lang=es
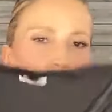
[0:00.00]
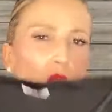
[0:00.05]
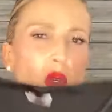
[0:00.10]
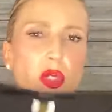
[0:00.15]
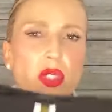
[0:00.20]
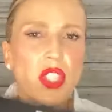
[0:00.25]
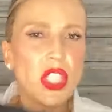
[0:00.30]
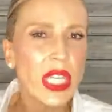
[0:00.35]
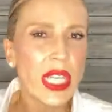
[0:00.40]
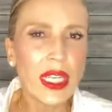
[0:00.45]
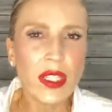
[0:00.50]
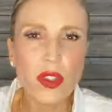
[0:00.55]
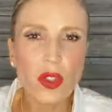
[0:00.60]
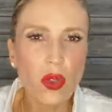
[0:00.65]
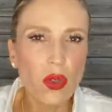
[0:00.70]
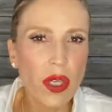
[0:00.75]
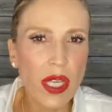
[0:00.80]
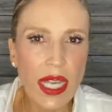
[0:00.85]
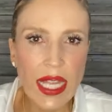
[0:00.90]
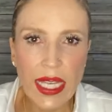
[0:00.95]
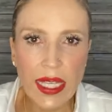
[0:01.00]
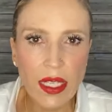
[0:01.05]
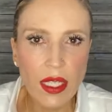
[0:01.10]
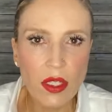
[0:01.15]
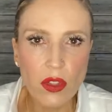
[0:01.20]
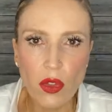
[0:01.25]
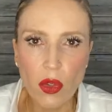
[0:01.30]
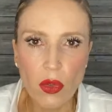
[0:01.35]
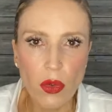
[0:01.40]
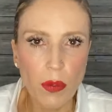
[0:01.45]
Con jeans, con
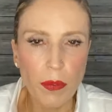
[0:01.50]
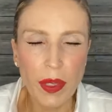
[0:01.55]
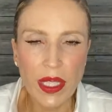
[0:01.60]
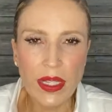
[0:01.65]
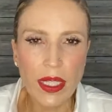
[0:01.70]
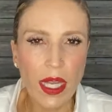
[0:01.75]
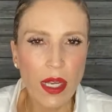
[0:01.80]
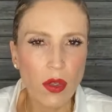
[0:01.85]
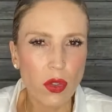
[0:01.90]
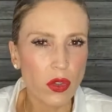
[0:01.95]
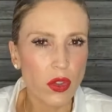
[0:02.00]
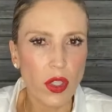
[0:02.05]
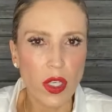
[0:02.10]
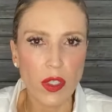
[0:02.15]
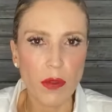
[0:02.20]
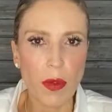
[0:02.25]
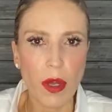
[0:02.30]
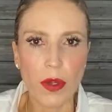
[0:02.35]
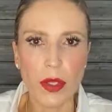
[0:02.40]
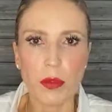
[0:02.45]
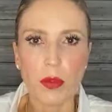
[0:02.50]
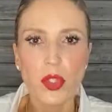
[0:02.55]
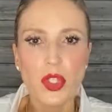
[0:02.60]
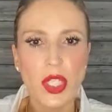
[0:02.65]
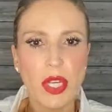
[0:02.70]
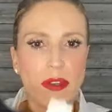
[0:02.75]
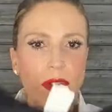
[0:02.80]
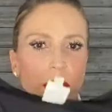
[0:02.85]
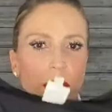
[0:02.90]
leggings, con un pantalón, se les va a ver muy